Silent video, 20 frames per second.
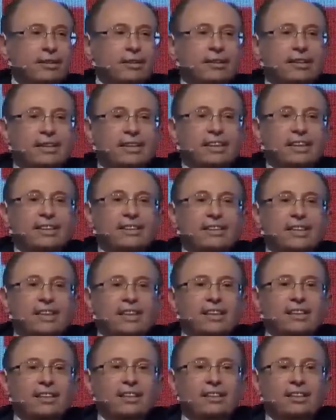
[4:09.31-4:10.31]

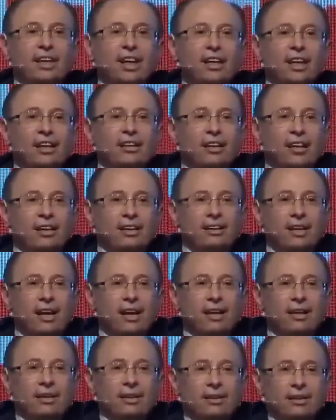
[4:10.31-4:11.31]
sizlerin
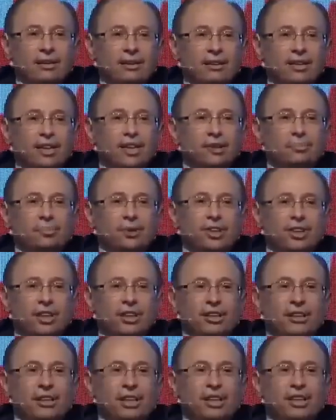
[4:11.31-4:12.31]
yalanlarına hiçbir
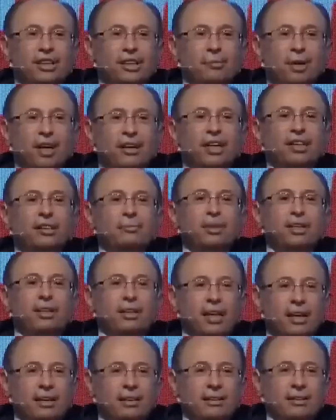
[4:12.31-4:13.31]
şekilde itibar
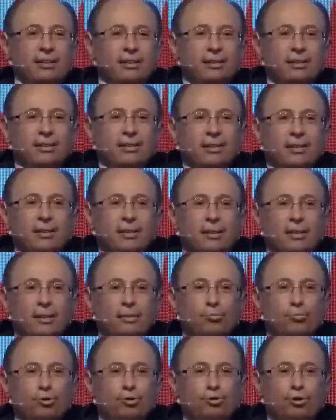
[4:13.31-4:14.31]
etmediler.
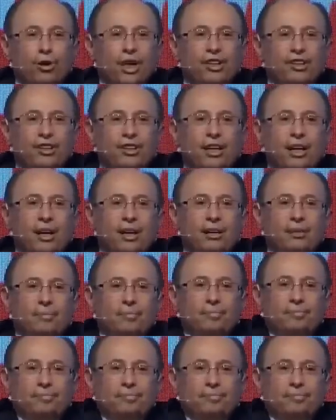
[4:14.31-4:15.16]
Bu süreçte